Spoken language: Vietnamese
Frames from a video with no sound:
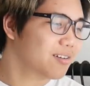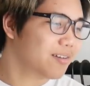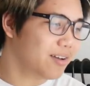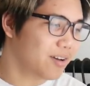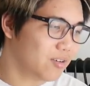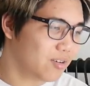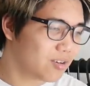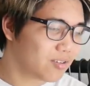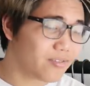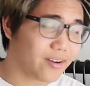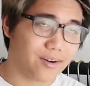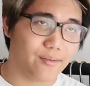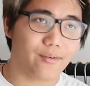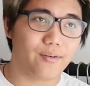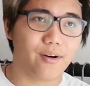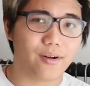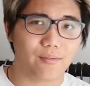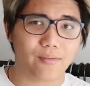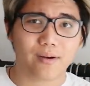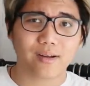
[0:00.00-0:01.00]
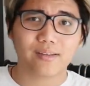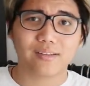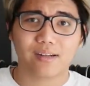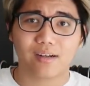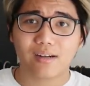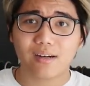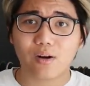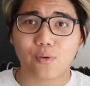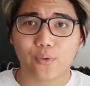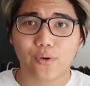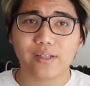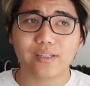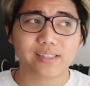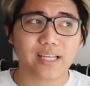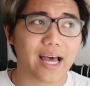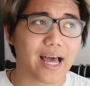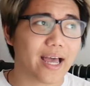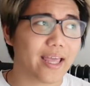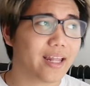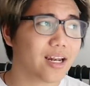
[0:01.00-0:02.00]
Kiểu nó phải đựng cái gì đó rất là quý
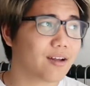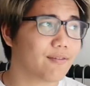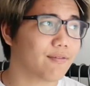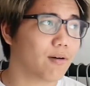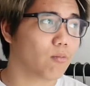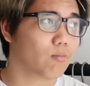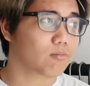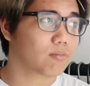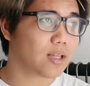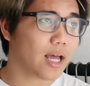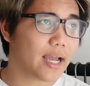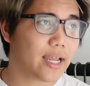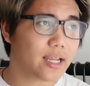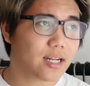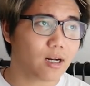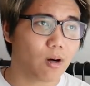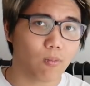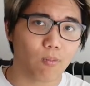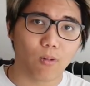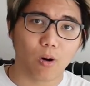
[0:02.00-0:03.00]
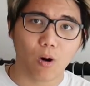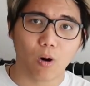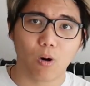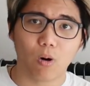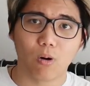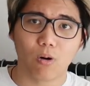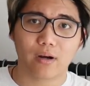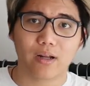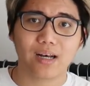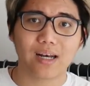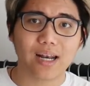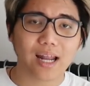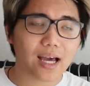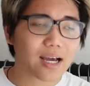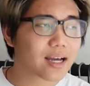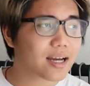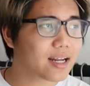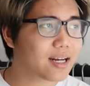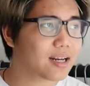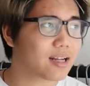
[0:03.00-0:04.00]
giá, như là vòng tay, đồng hồ, cái lắc,
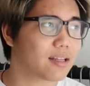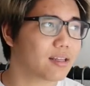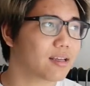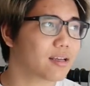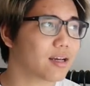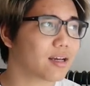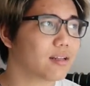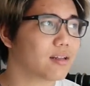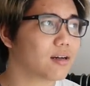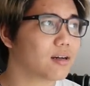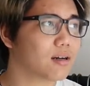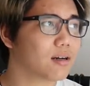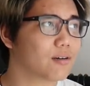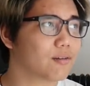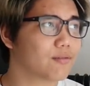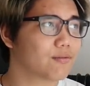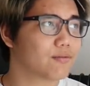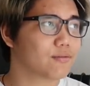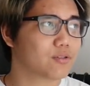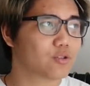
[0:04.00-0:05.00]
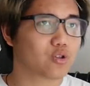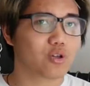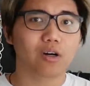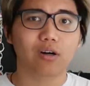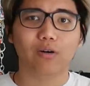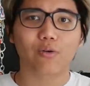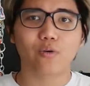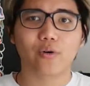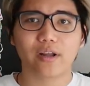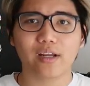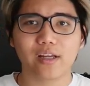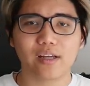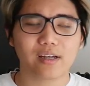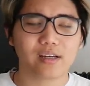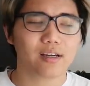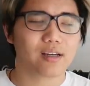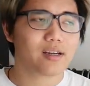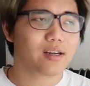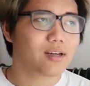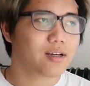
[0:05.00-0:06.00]
hay là những cái uh, jewelry ấy,